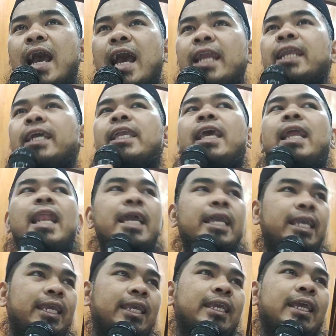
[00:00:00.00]
anaknya
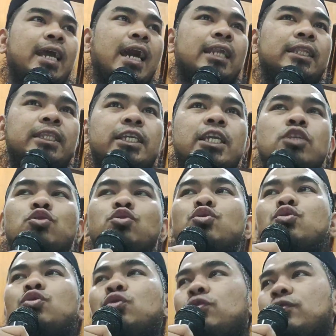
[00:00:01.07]
lagi artinya
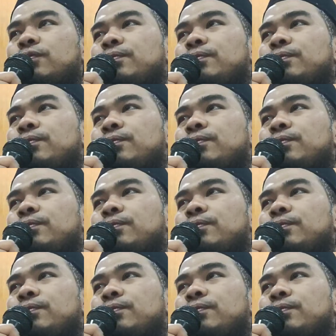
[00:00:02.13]
cucu